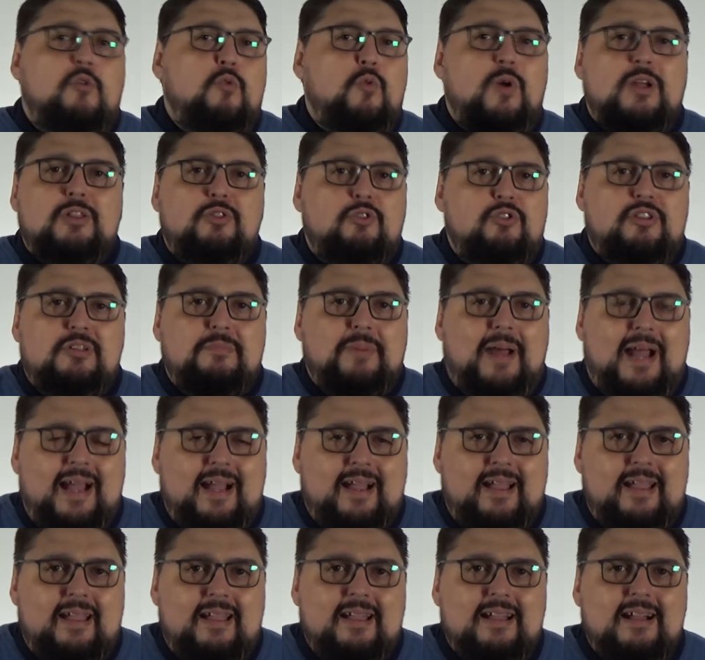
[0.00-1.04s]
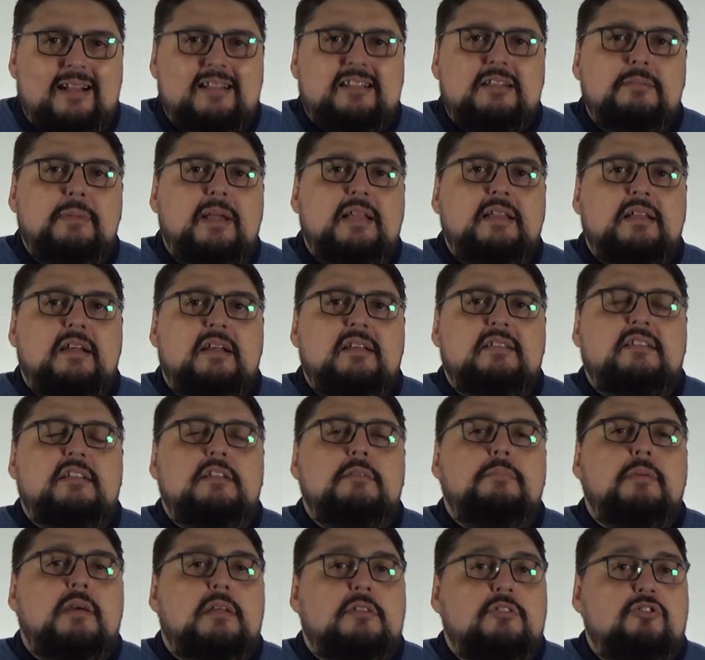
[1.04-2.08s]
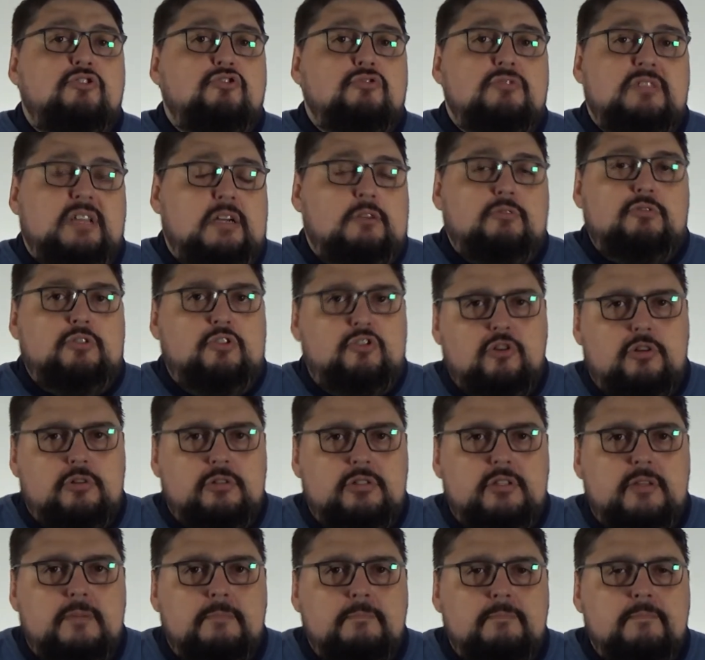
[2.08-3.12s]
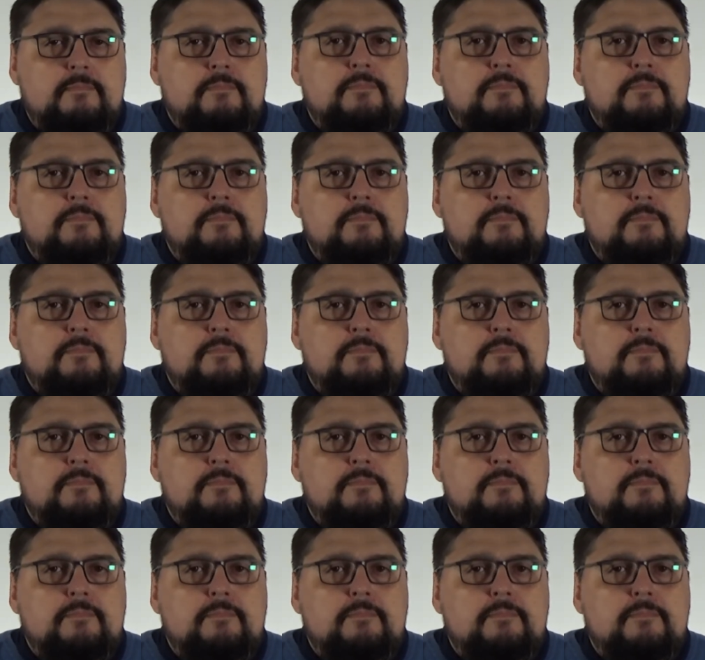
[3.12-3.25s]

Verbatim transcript: quanto ti pare, altrimenti rischi di perderci un sacco di soldi.